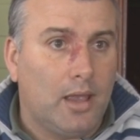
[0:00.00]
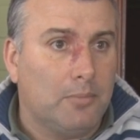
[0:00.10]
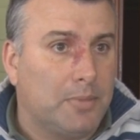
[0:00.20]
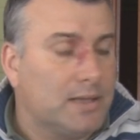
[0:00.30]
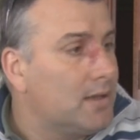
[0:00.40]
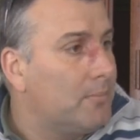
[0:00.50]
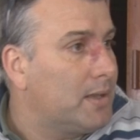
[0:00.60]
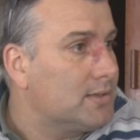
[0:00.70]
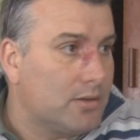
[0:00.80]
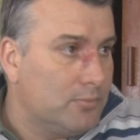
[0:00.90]
empiece a
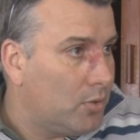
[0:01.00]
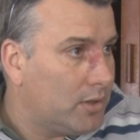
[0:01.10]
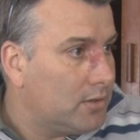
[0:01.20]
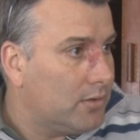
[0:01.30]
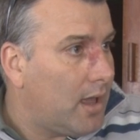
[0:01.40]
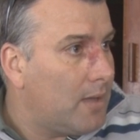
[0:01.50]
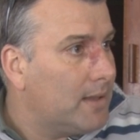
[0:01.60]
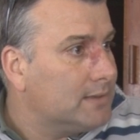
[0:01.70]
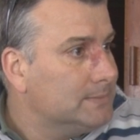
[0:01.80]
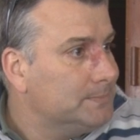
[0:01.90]
pensar un poquito, nada
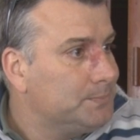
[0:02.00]
más.